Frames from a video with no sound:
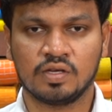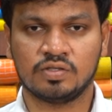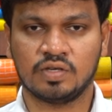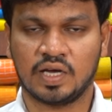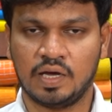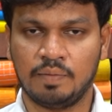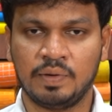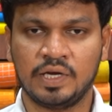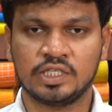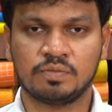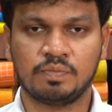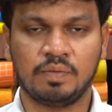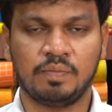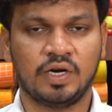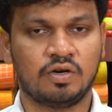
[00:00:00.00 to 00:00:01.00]
సో
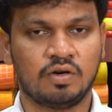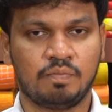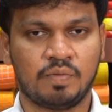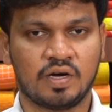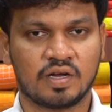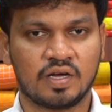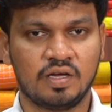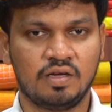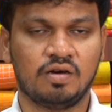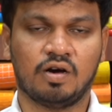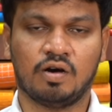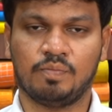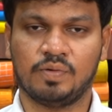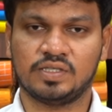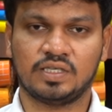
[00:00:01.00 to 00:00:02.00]
కేపీహెచ్పి మెట్రో పార్కింగ్
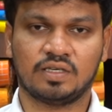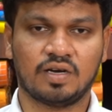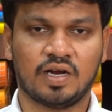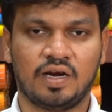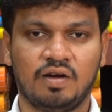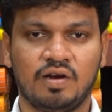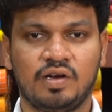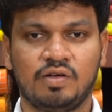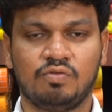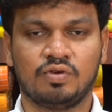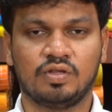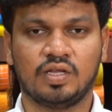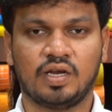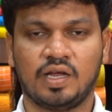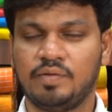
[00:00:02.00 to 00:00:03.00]
ఆపోజిట్ లైన్లోనే
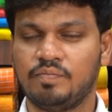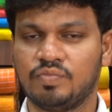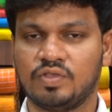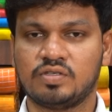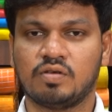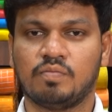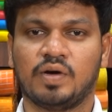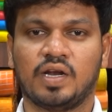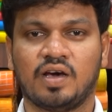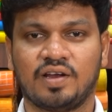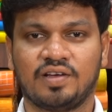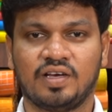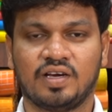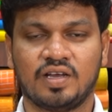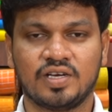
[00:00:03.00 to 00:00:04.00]
ఉంటుందండి సో మన
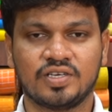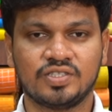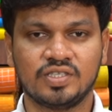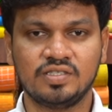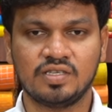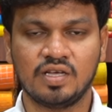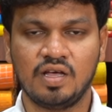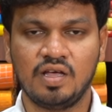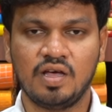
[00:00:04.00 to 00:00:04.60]
ఆర్కే కలెక్షన్స్